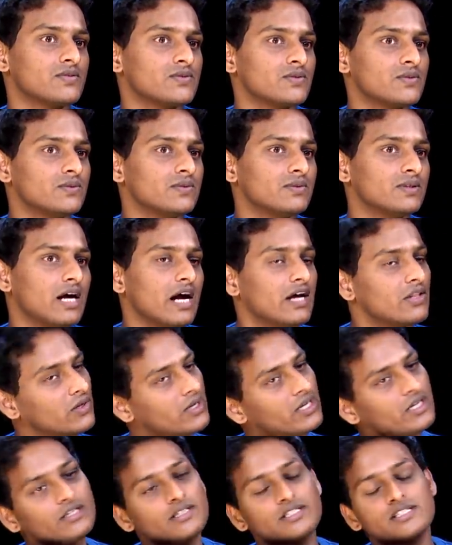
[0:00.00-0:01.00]
సో
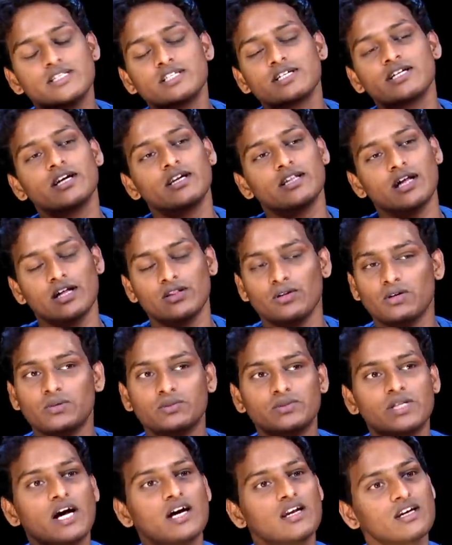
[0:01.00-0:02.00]
అదొక ఇన్సిడెంట్ అదొక
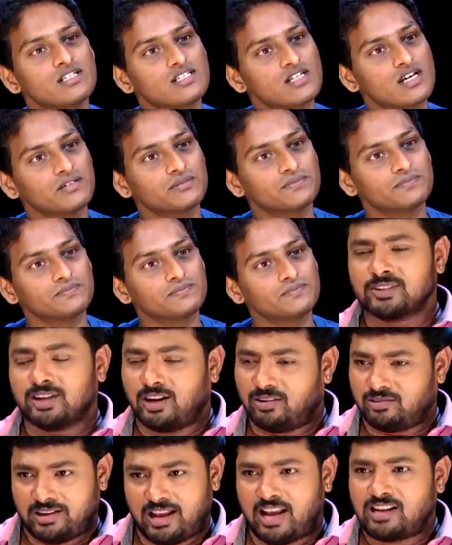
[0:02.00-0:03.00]
ఉదాహరణ చాలు
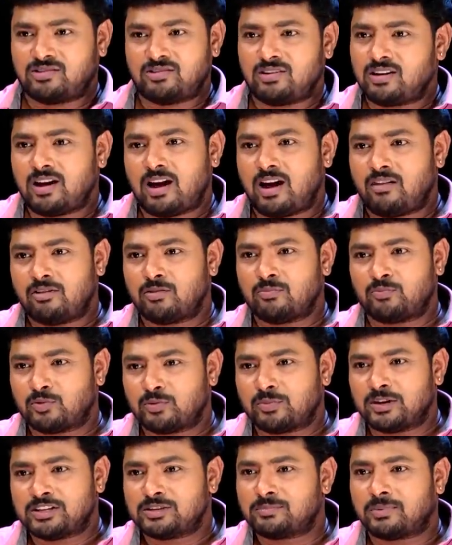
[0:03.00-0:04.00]
అవును యాక్చువల్గా ఆమె
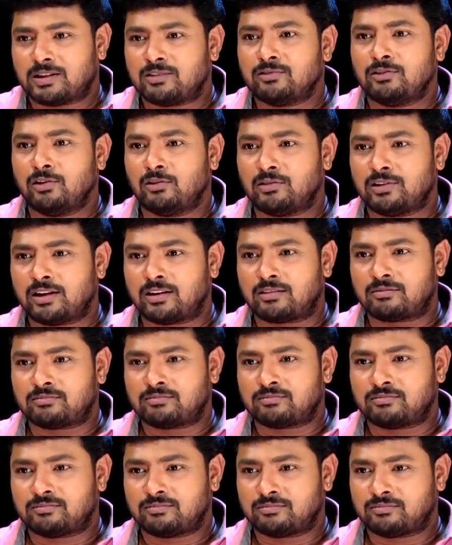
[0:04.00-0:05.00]
ఇప్పుడు మంచి పదవిలో ఉన్నారు
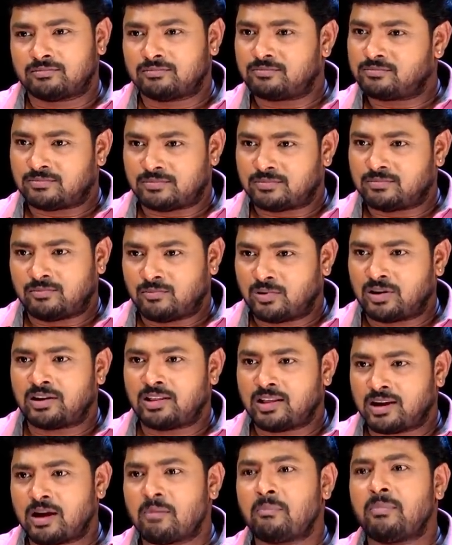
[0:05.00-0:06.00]
యా
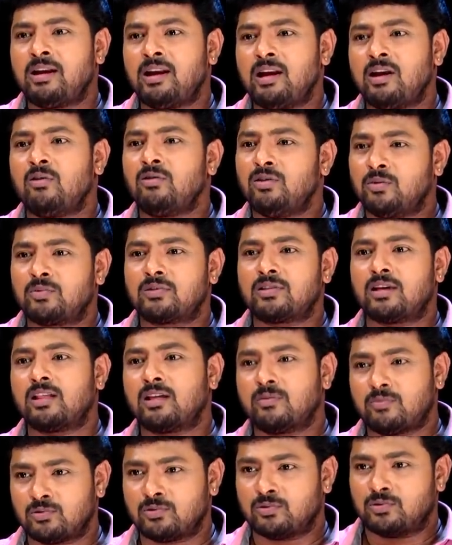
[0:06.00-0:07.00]
మొన్నటి దాకా ఎమ్మెల్యే ఉండి ఇప్పుడు
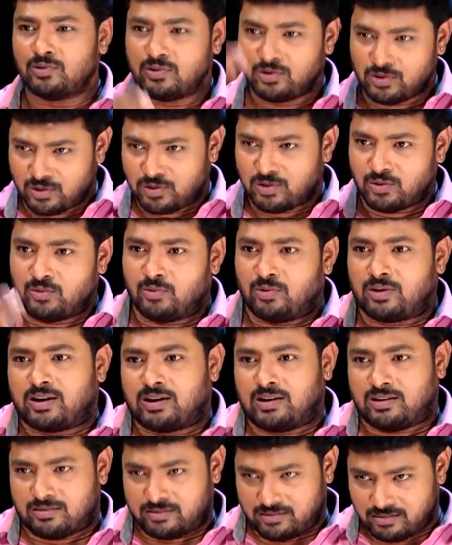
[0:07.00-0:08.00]
దాదాపు ఒక
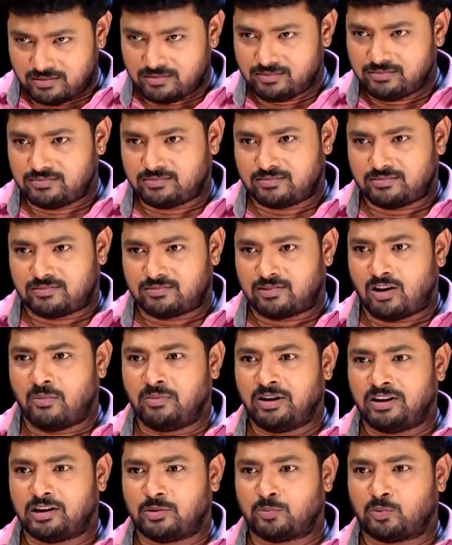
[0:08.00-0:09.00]

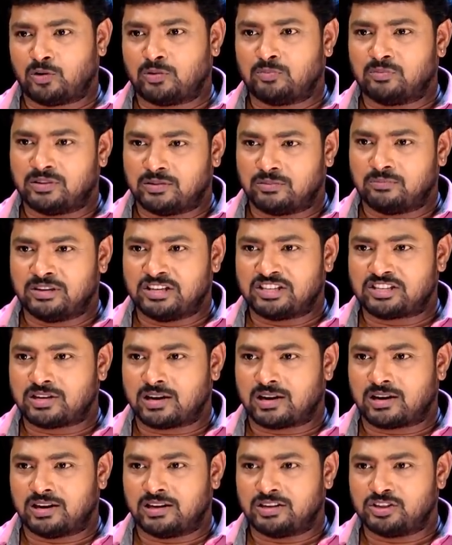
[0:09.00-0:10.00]
నామినేటెడ్
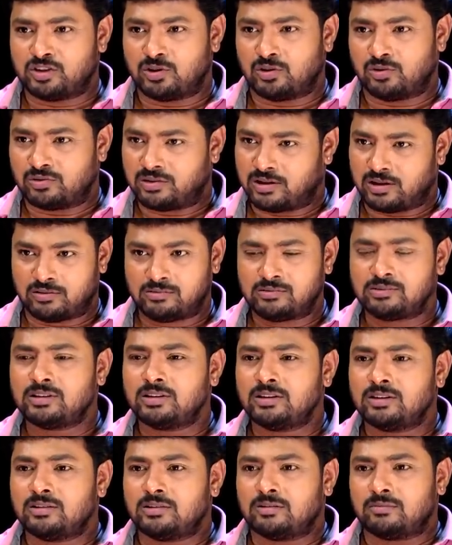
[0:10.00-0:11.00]
మినిస్టర్ రేంజ్లో ఉన్నారు
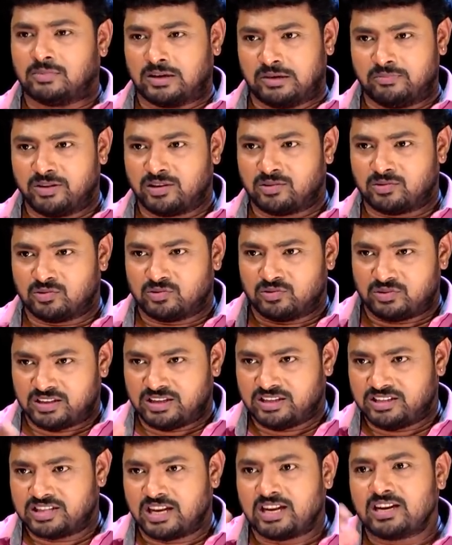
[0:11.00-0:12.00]
మరి మీకు
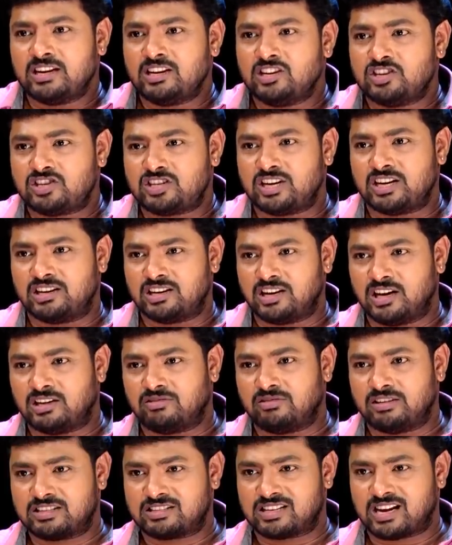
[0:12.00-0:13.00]
ఈ జరిగిన ఇన్సిడెంట్కి
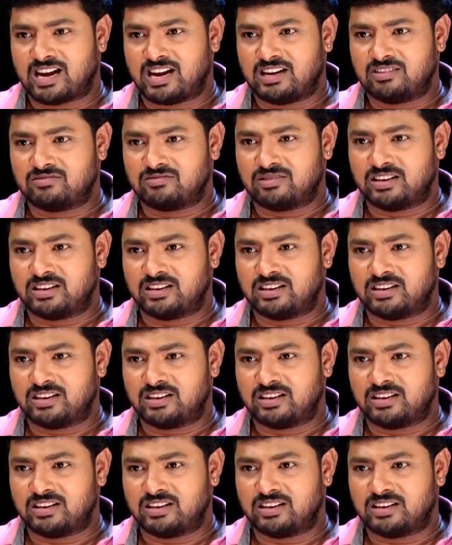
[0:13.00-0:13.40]
ఎటువంటి సహాయం